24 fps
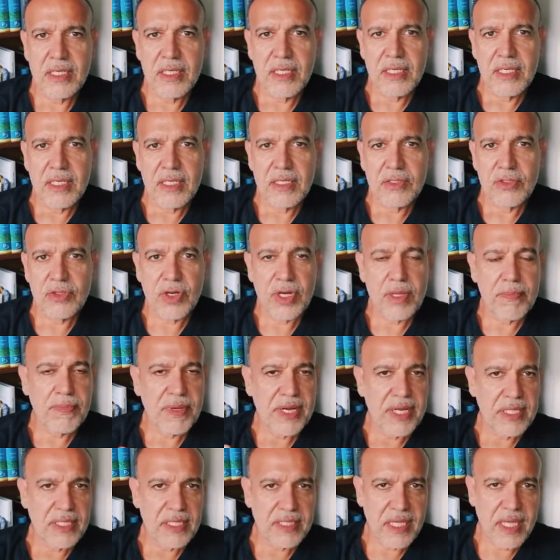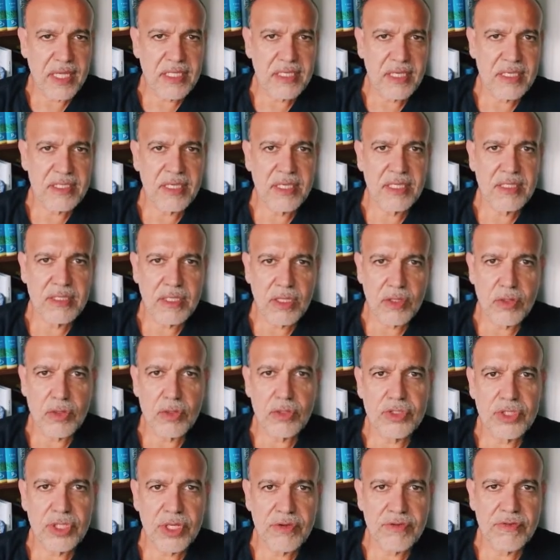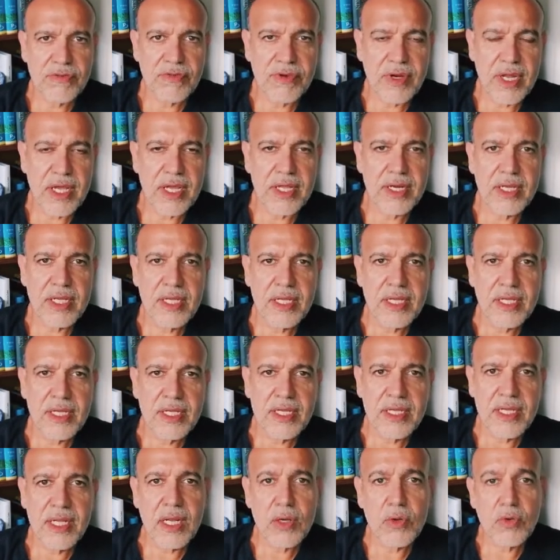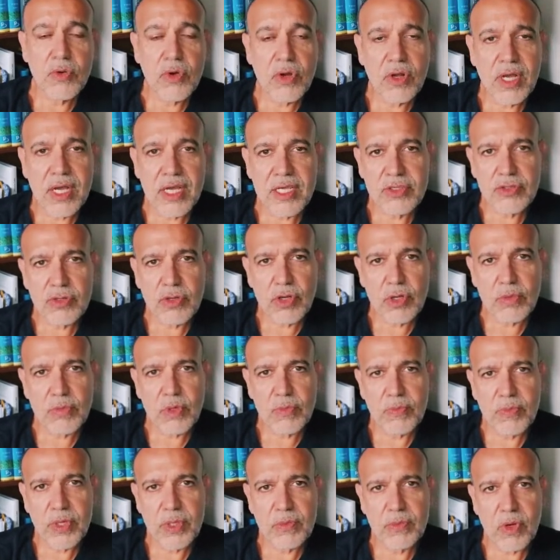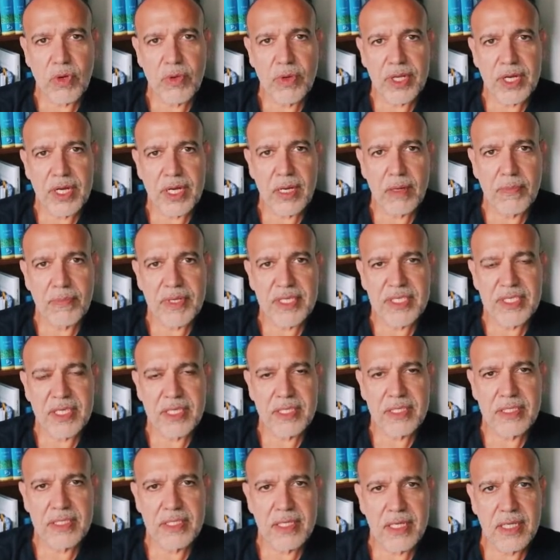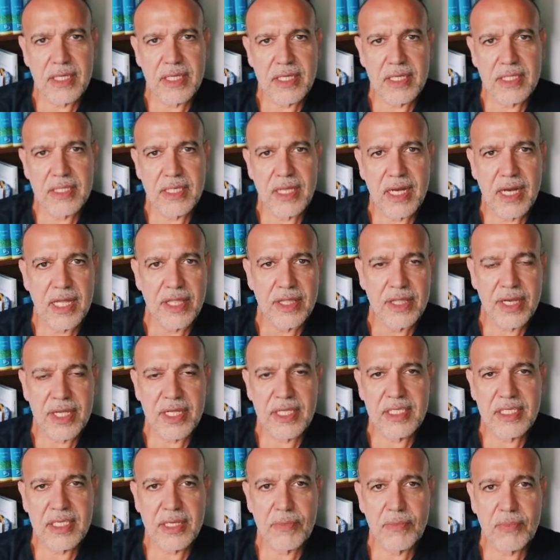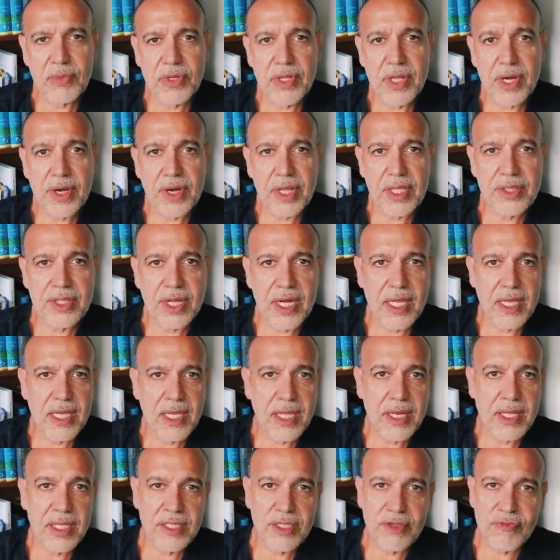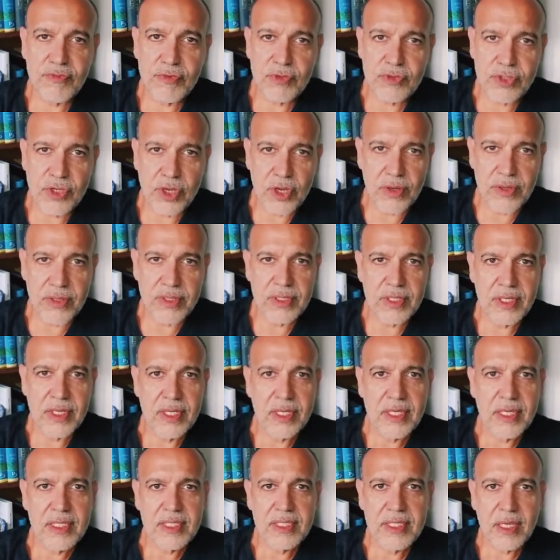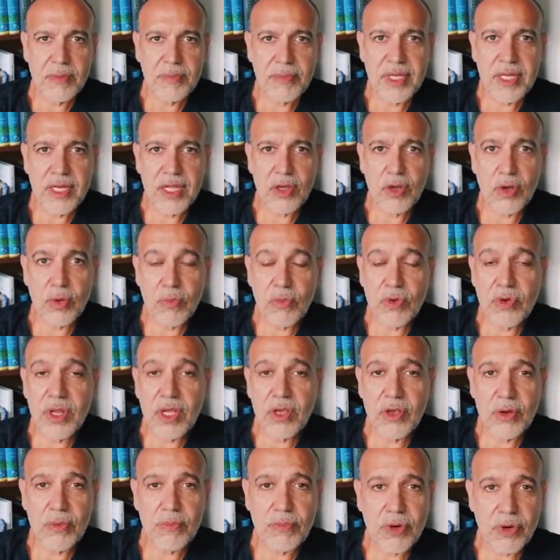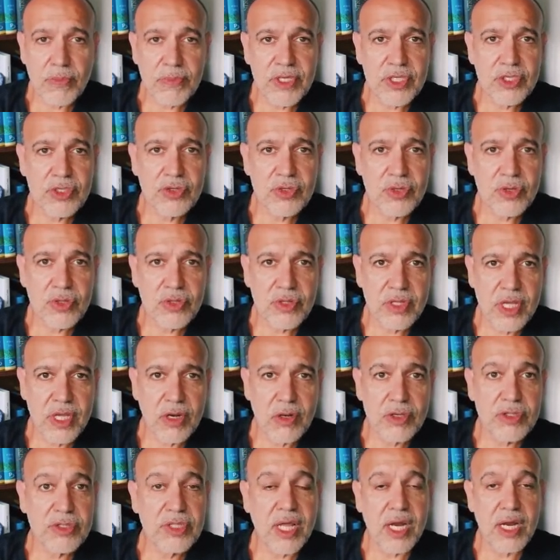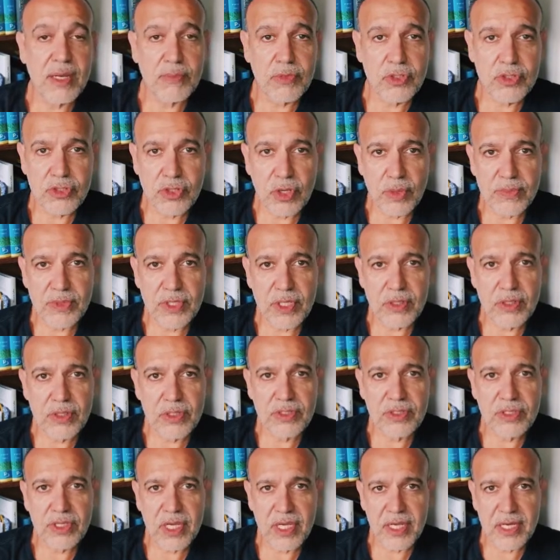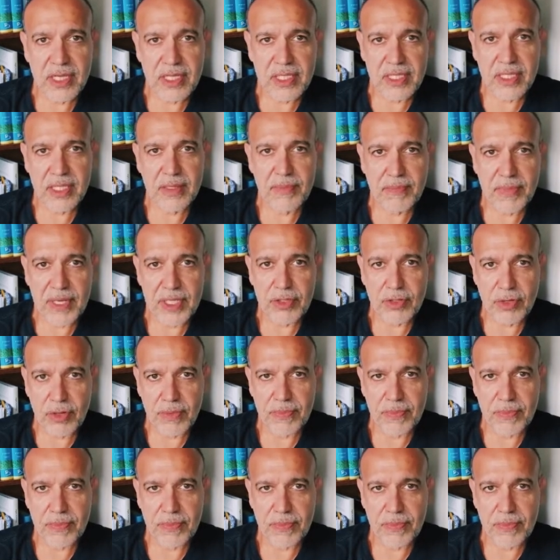son hiperintensas en T2 y en flair. E y en algunos casos, como podemos ver en el paciente de la derecha, pueden restringir en difusión. También es común el compromiso de los tálamos ópticos en este patrón.